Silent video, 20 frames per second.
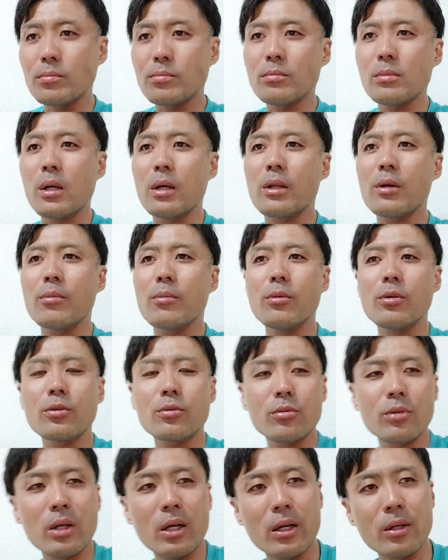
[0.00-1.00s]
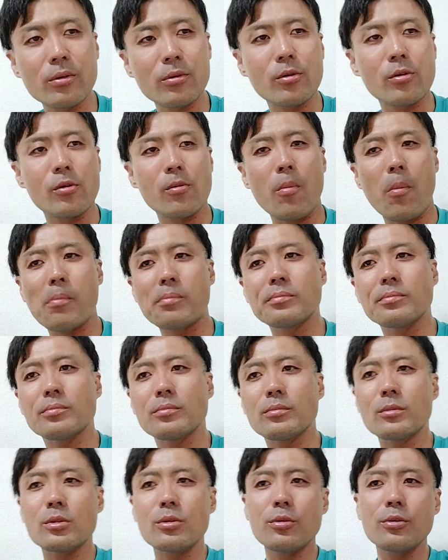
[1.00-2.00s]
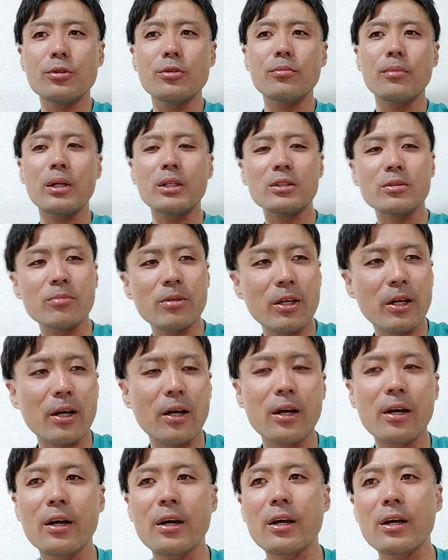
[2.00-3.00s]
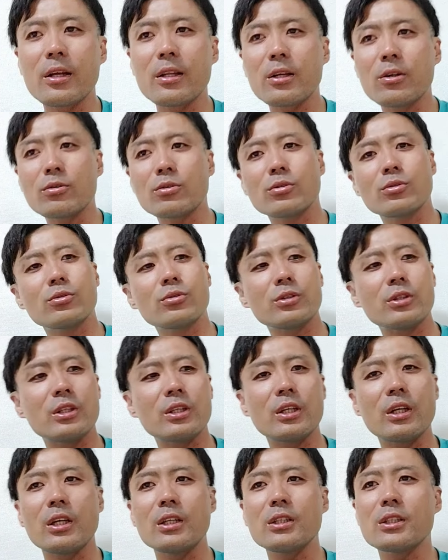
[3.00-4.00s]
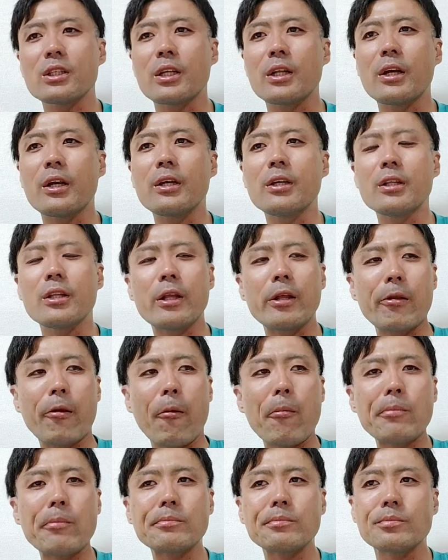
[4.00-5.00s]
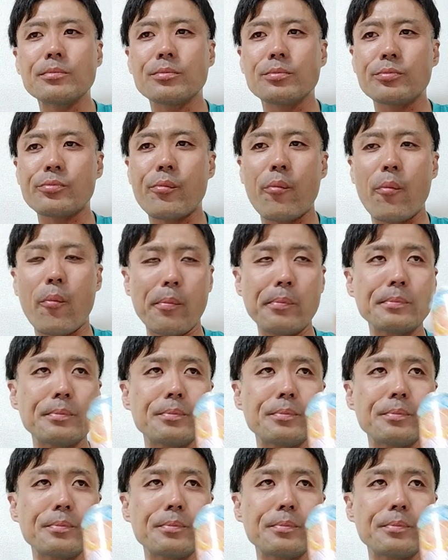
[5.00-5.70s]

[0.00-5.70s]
まあでも僕はあのそういう真面目な考え方をする人間じゃないんでねうん